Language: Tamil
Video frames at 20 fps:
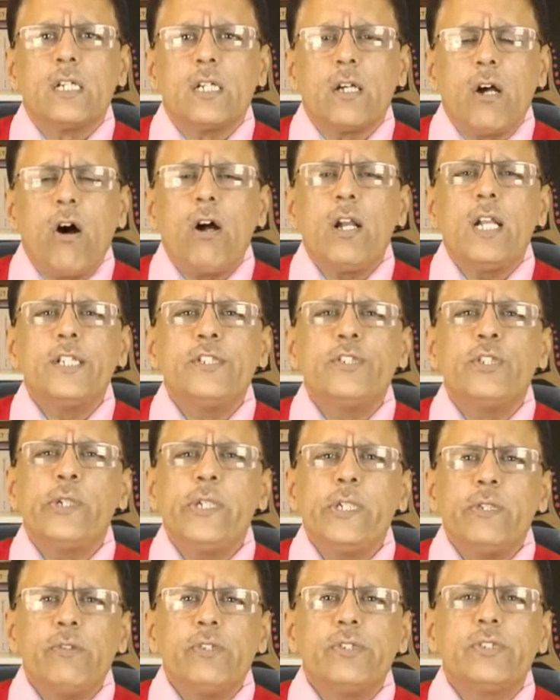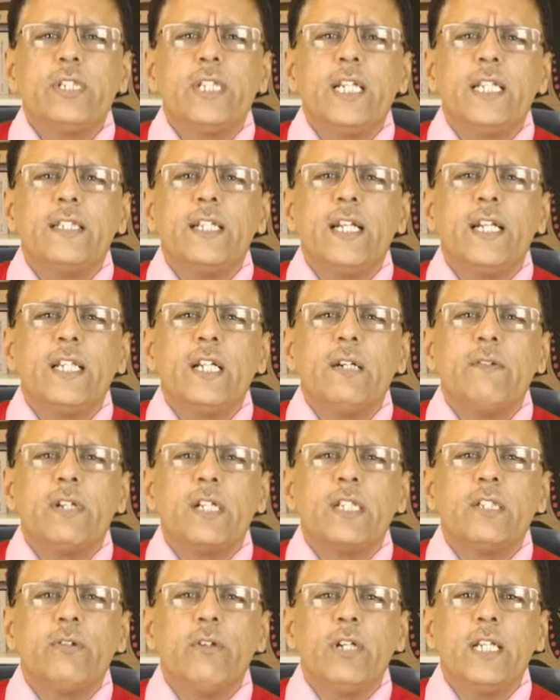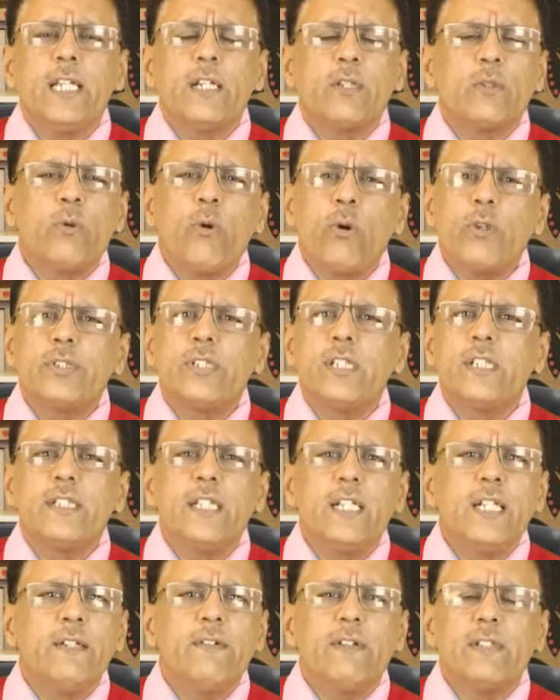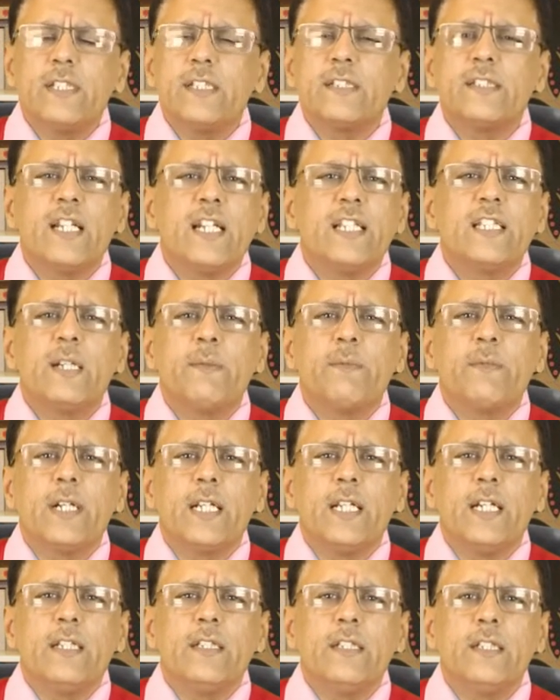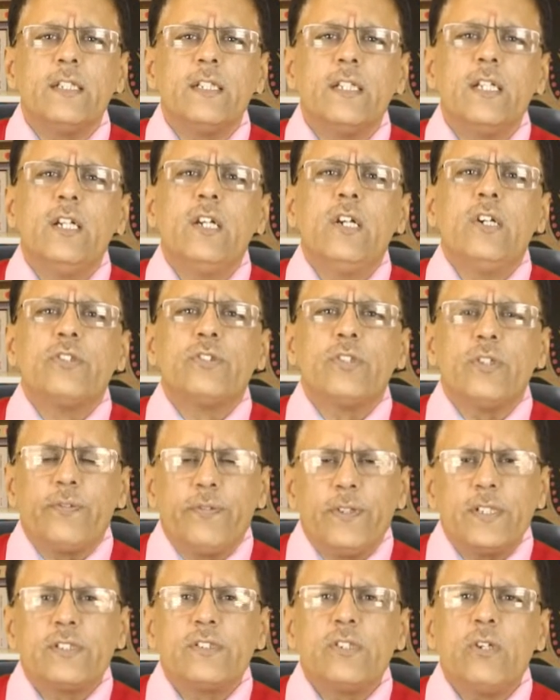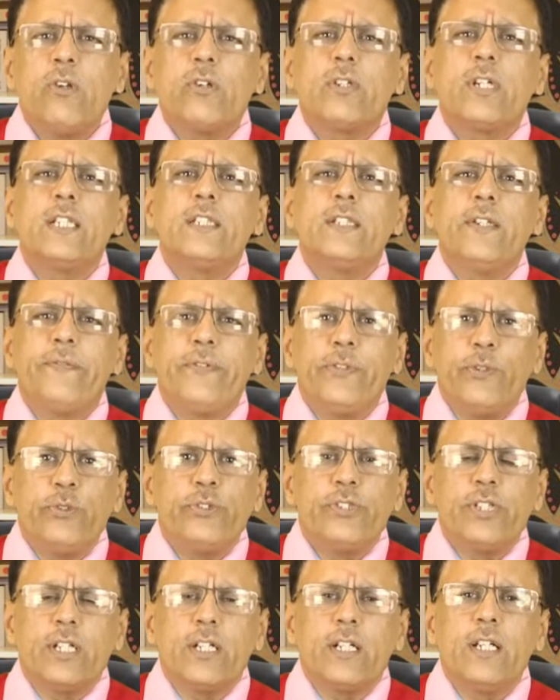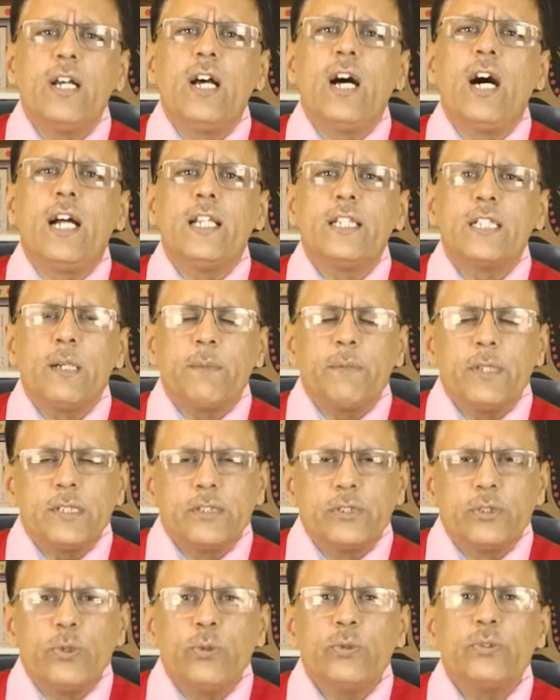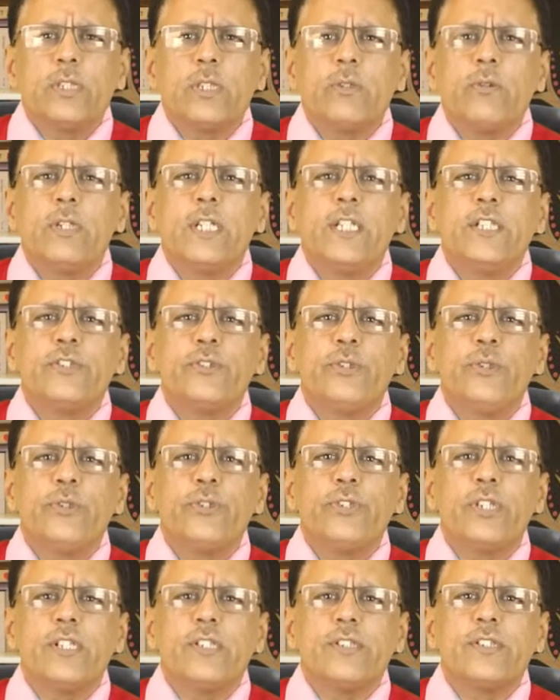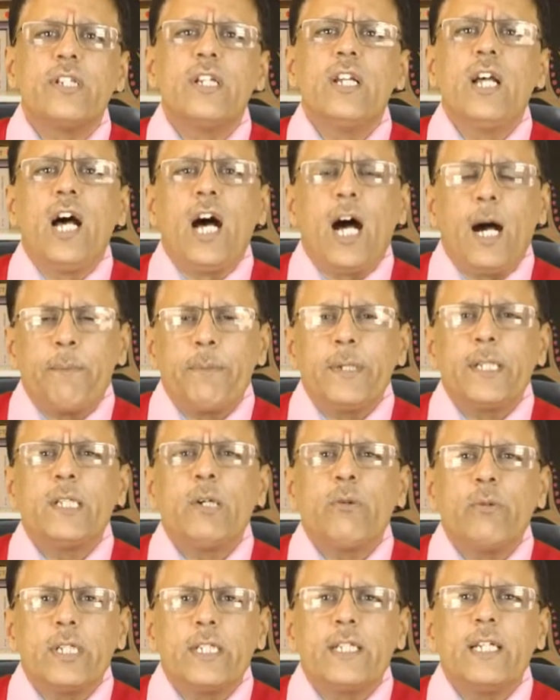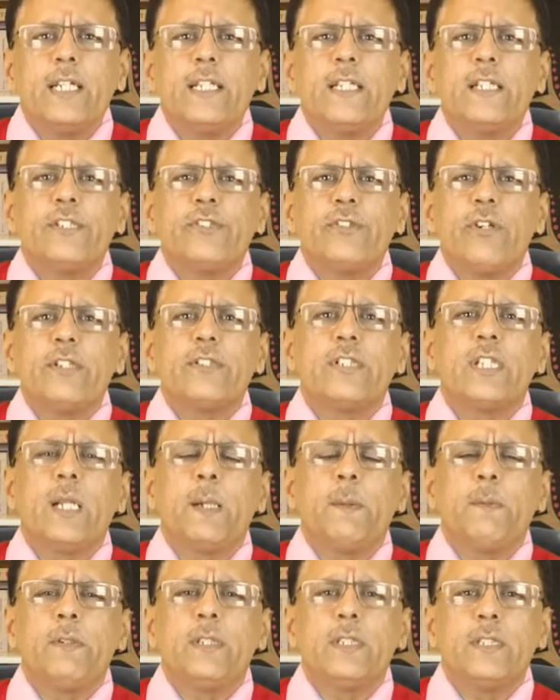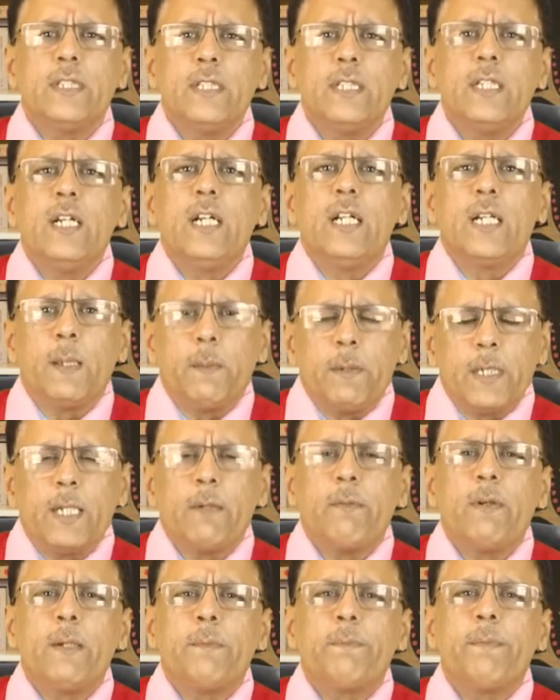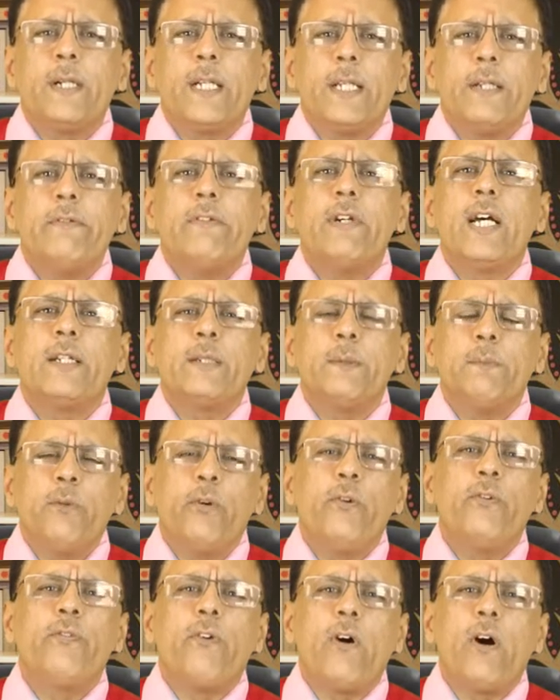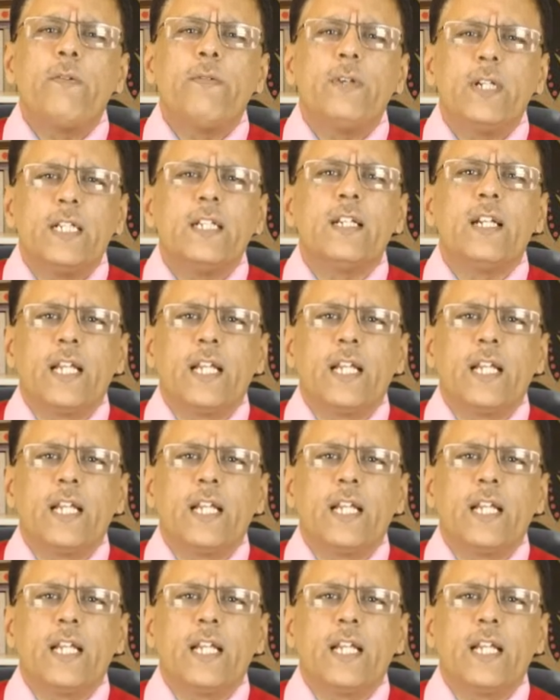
காலேஜோ யூனிவர்சிட்டி தேடி தான் வருது ஒழிய கோர்ஸை தேடி வந்த சரித்திரம் கிடையாது ஸோ ஃபஸ்ட்டு லுக் அட் த ஃப்யூச்சர் அதுக்கப்புறம் சூஸ் அ குட் இன்ஸ்டியூஷன்ஸ் அப்படி தான் ஒரு கெரியர் சாய்ஸை நம்ம வந்து நம்ம டெவலப் பண்ணி வே டு மூவ் ஃபார்வர்ட் இன்